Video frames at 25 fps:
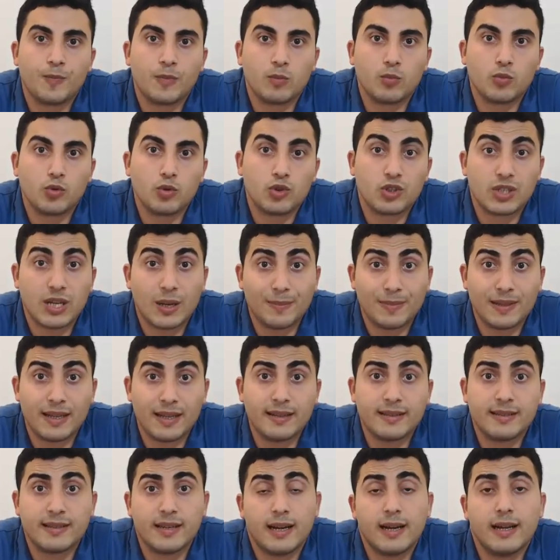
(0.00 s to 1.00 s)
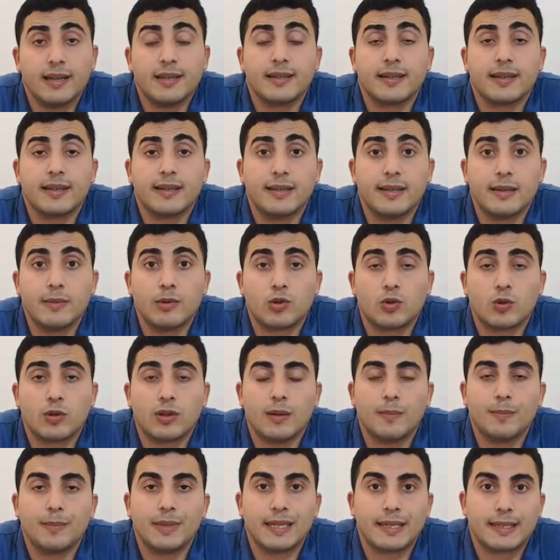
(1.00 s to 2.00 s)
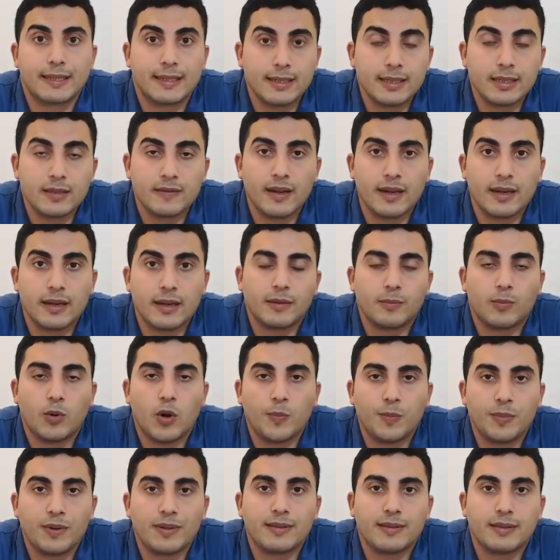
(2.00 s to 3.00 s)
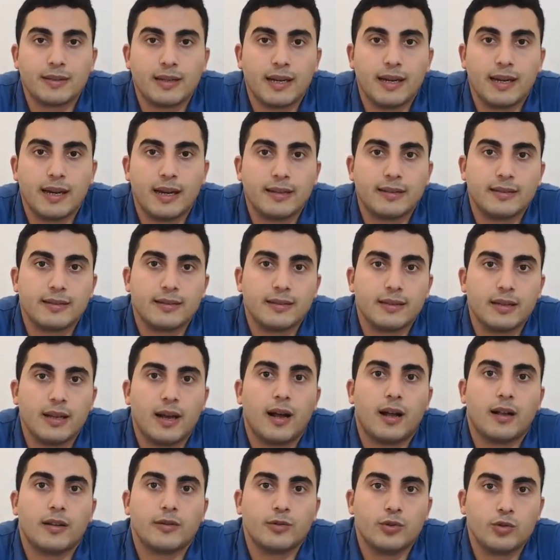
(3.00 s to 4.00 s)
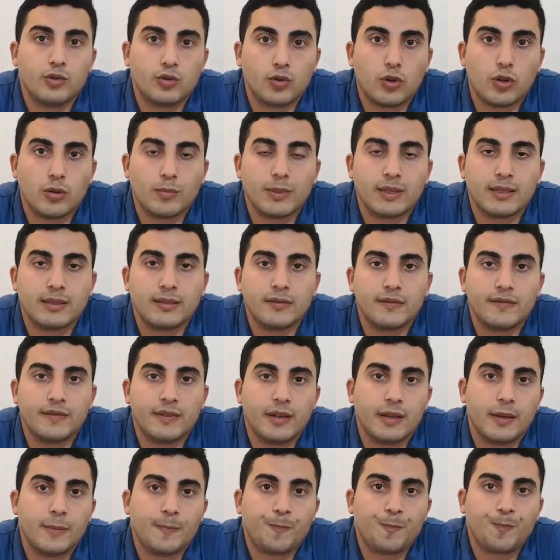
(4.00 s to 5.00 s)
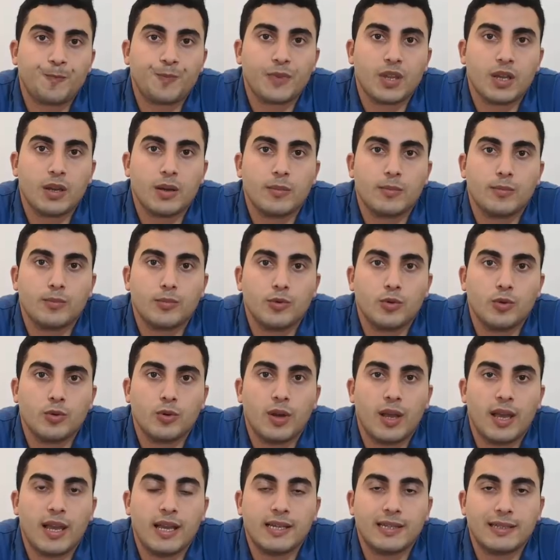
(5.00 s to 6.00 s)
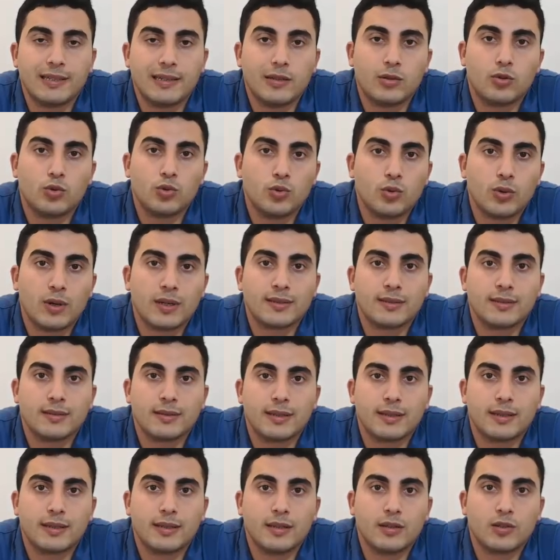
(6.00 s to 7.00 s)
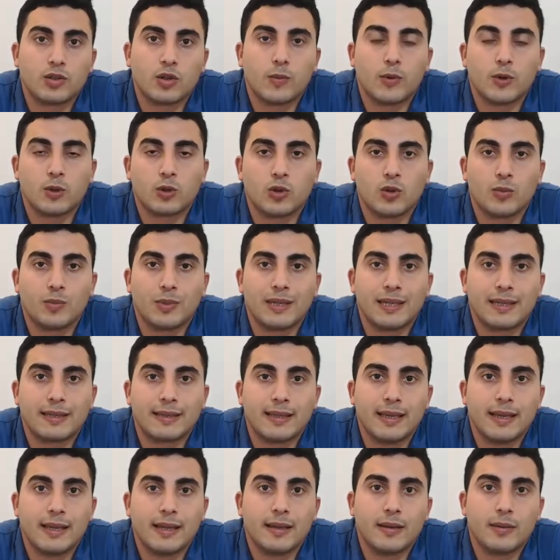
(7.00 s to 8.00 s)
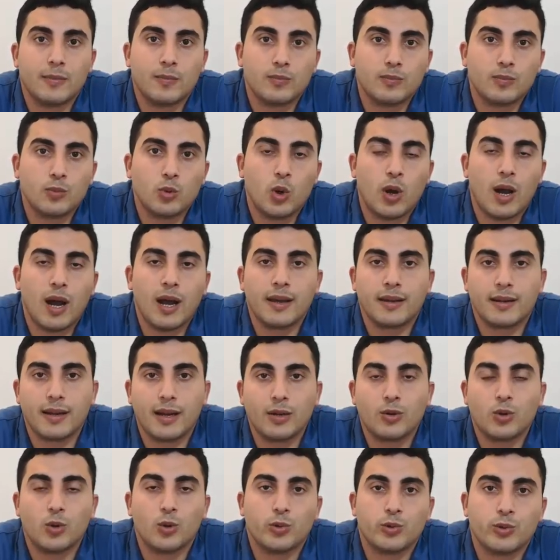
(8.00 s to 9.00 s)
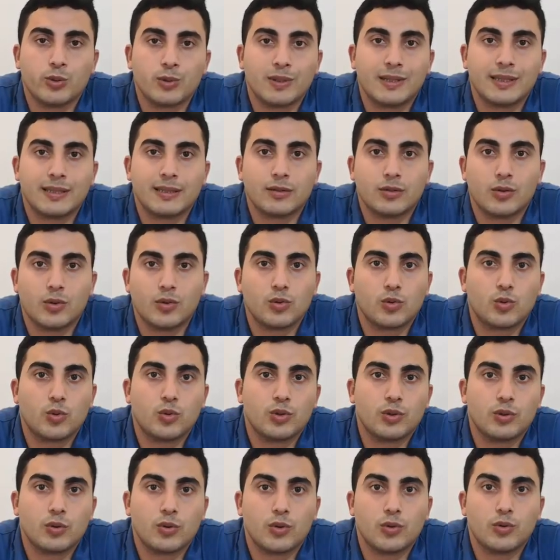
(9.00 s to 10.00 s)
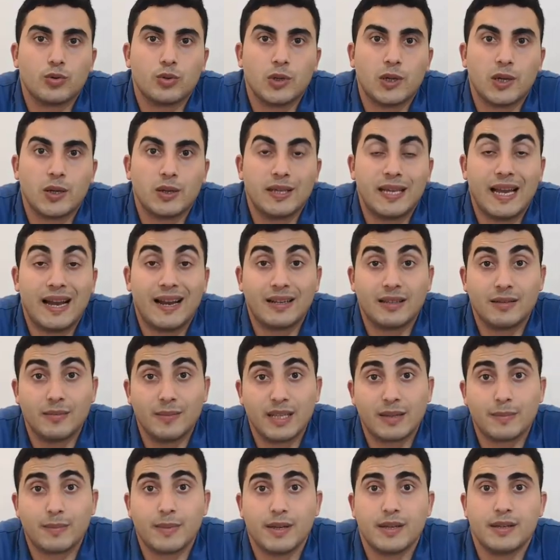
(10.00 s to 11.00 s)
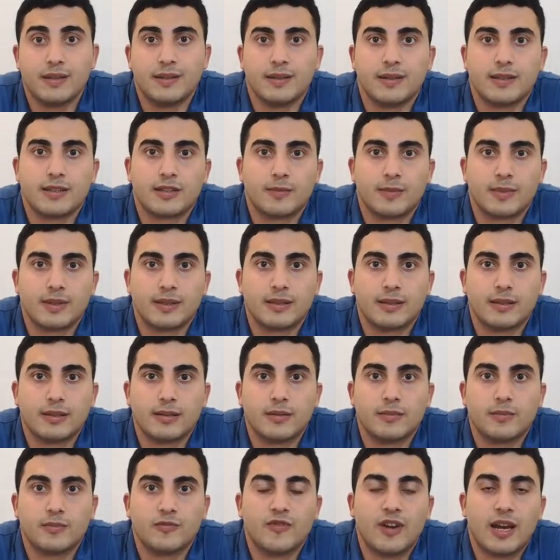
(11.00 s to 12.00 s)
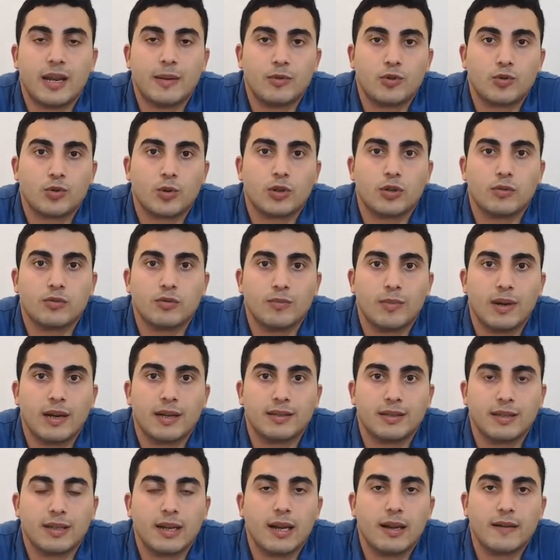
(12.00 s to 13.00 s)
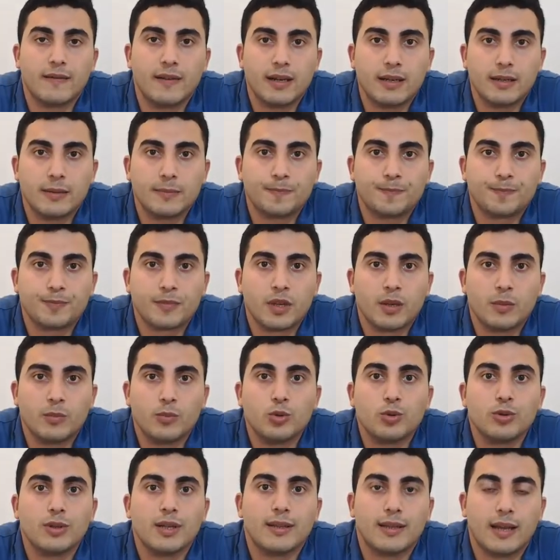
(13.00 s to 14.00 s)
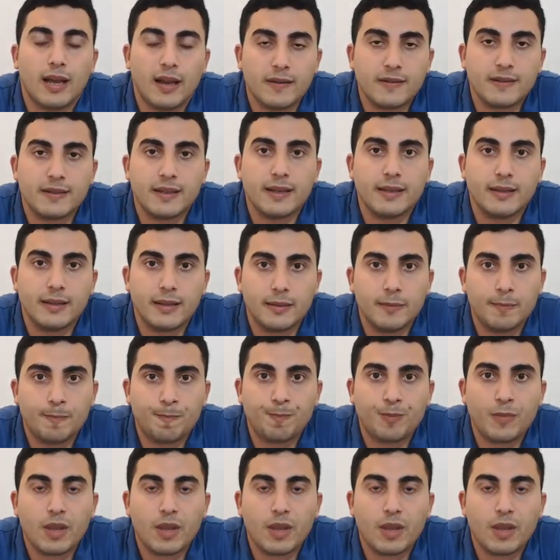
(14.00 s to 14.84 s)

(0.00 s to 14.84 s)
Bunu saplantı haline getirmiş olan bir kız var. Pop yıldızın hayatının alt üst olması ve bu Ashley Two adındaki robotla birlikte bu hayranı olduğu kızın onu onu yardım etmeye çalışmasının vermiş olduğu bir macera var. Bunu da tavsiye ederim.